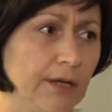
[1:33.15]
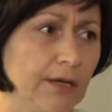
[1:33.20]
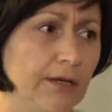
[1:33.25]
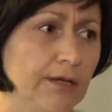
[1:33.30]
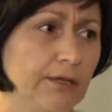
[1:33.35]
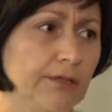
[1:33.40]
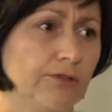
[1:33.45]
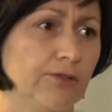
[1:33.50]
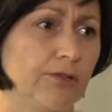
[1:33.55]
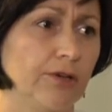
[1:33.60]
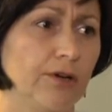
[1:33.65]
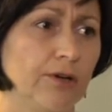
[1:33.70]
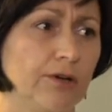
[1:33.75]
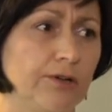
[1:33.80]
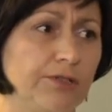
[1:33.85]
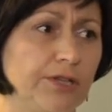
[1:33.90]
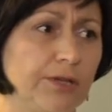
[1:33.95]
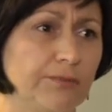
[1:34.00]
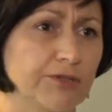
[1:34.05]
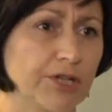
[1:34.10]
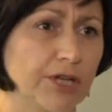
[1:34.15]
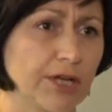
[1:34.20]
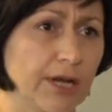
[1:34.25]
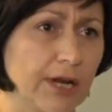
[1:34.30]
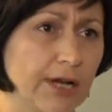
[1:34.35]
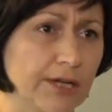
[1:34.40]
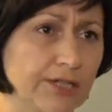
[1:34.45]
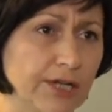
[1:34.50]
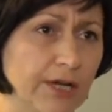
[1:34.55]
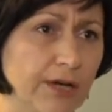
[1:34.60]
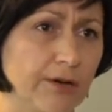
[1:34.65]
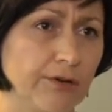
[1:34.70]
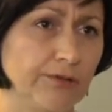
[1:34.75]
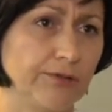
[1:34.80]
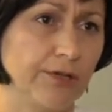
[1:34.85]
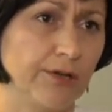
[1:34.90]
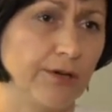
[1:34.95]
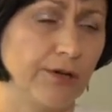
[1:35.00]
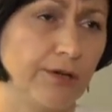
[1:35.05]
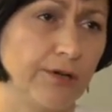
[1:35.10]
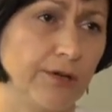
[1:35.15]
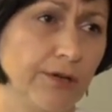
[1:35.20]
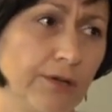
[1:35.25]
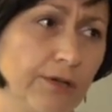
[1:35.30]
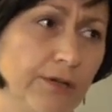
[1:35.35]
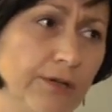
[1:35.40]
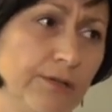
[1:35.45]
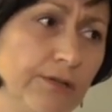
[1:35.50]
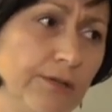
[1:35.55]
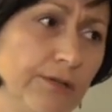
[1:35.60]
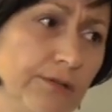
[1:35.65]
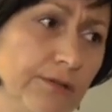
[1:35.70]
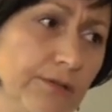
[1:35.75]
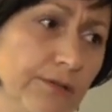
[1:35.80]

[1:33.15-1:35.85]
e, to nie przekracza ono, e,